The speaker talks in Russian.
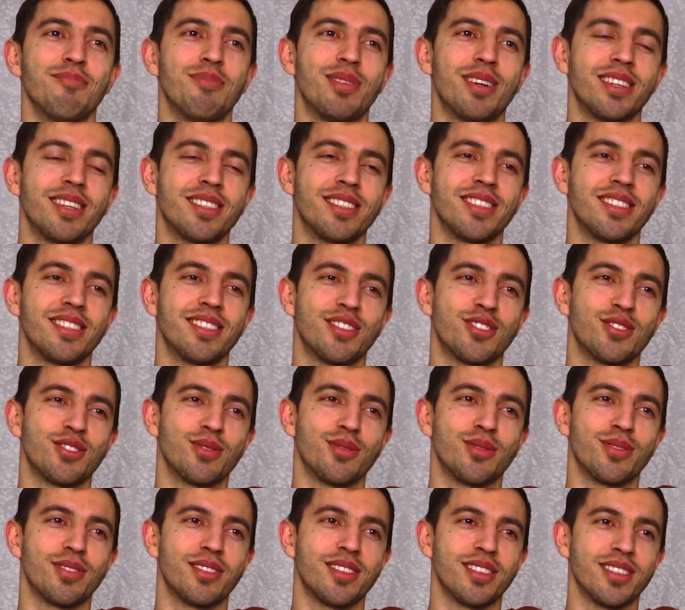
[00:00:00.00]
браться за
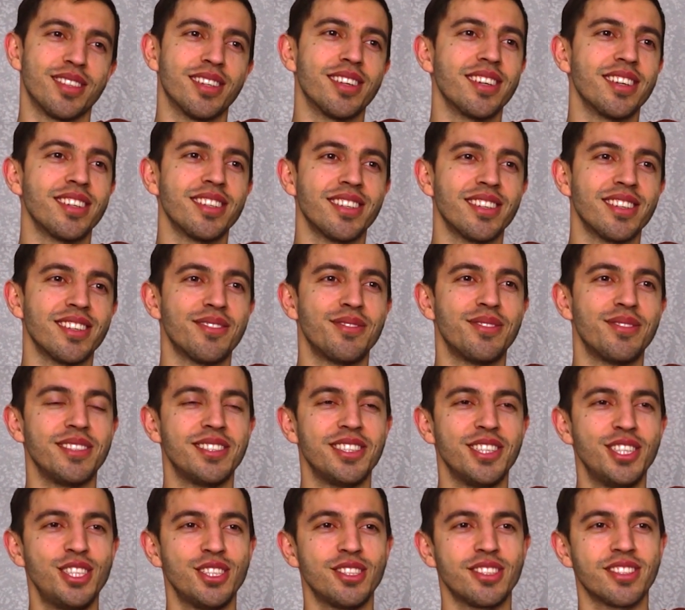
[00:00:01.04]
что-то
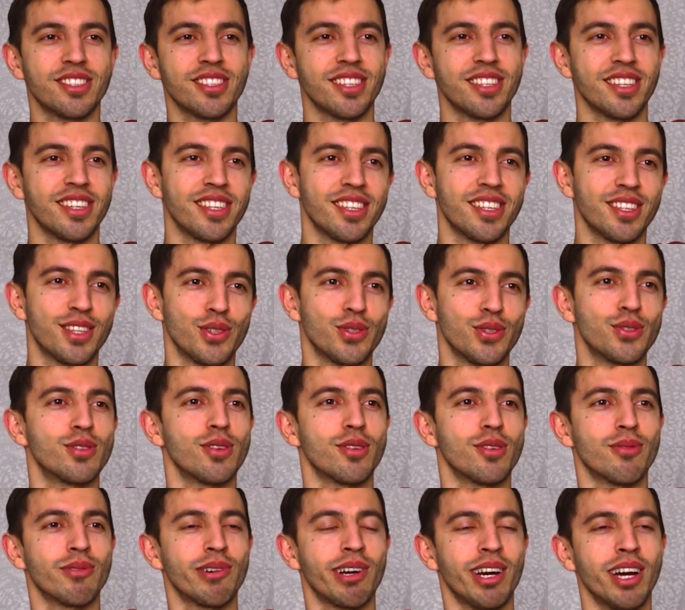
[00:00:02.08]
физическое, то,
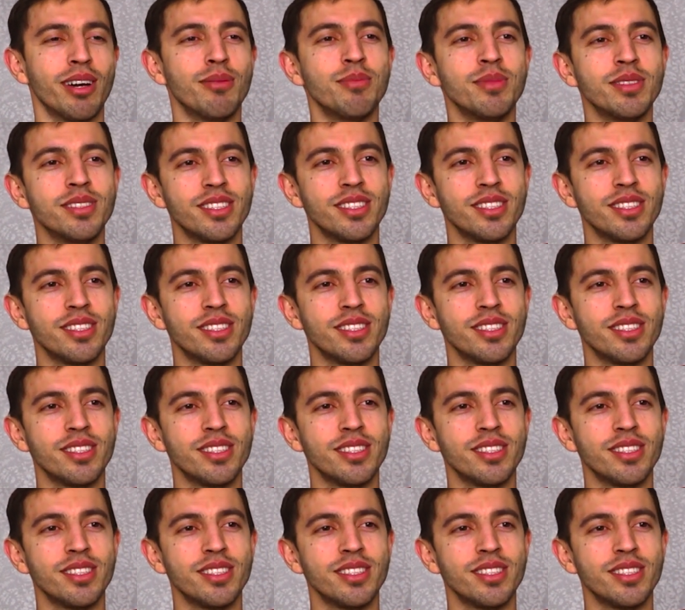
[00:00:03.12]
что руками